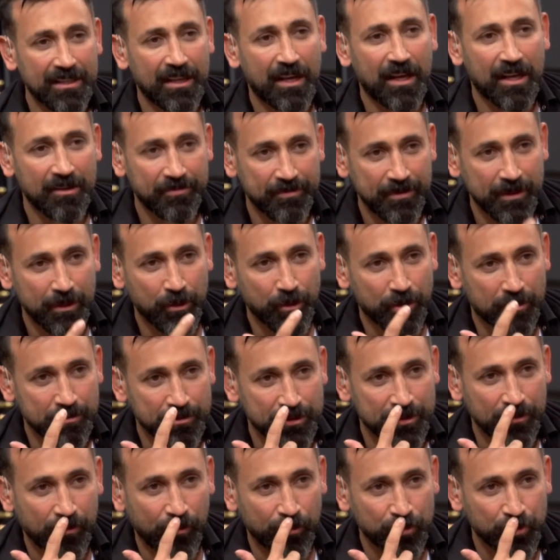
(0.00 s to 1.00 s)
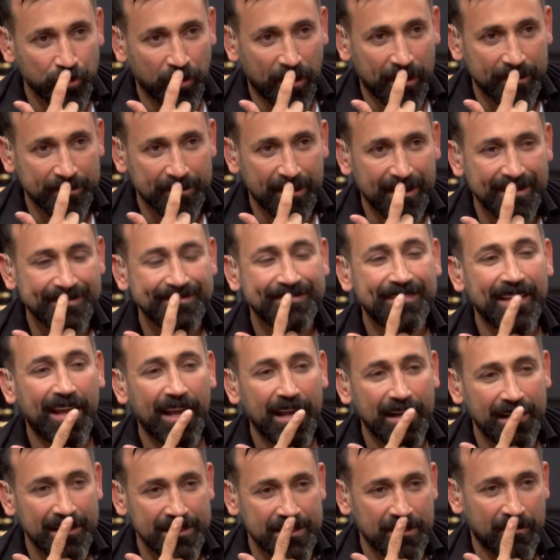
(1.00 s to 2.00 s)
harf veriyorum şu, şu anda. D
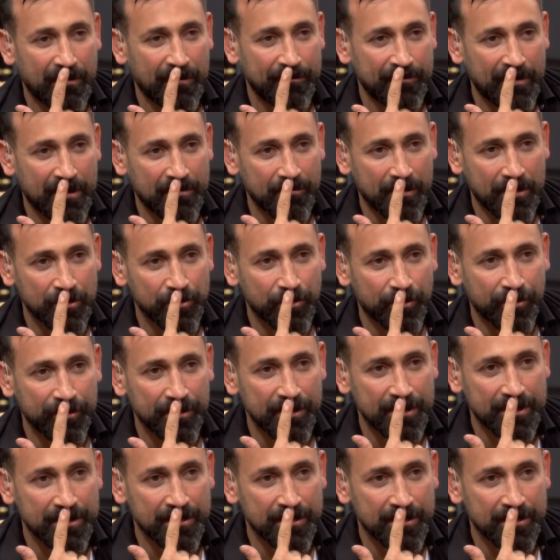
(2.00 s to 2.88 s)
ile cevap vermek zorundasın.